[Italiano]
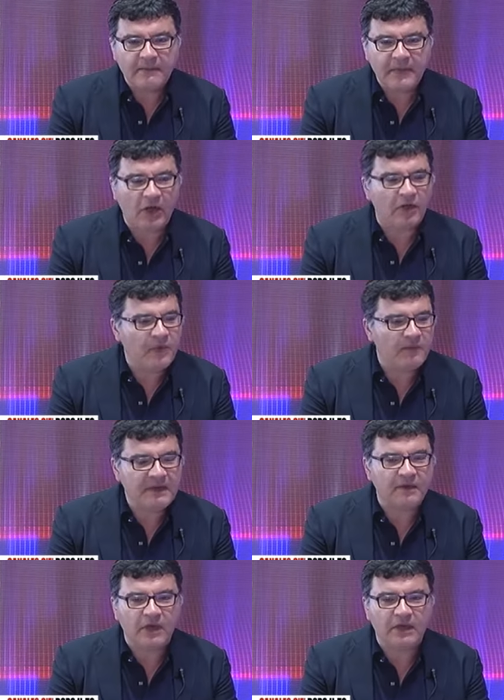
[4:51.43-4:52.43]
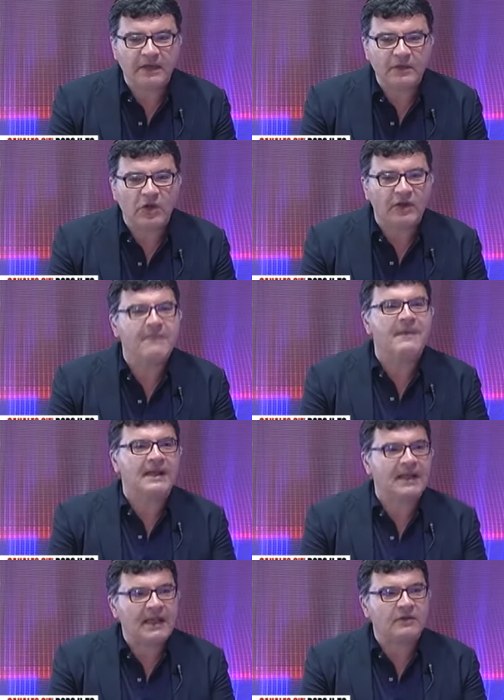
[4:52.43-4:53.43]
Però il problema, quello che è
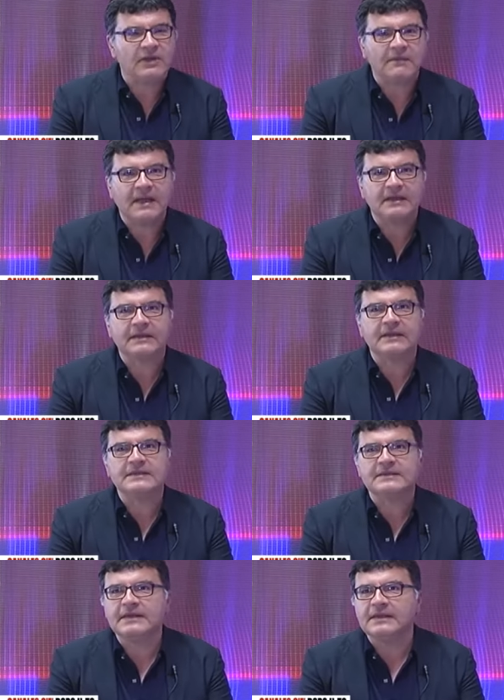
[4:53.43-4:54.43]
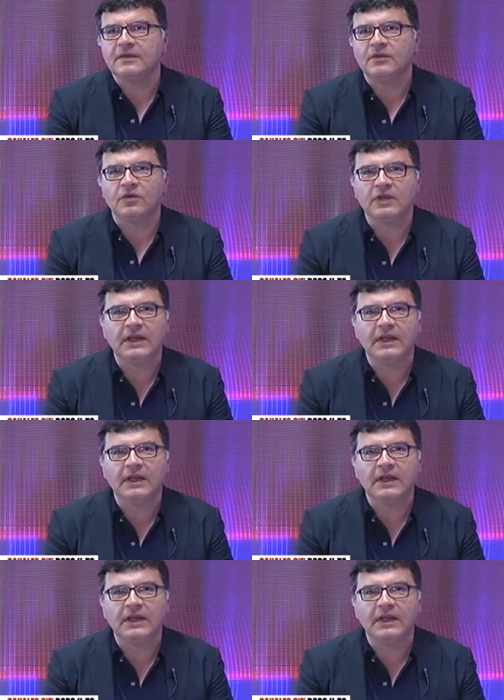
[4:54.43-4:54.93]
mancato da parte del sindaco,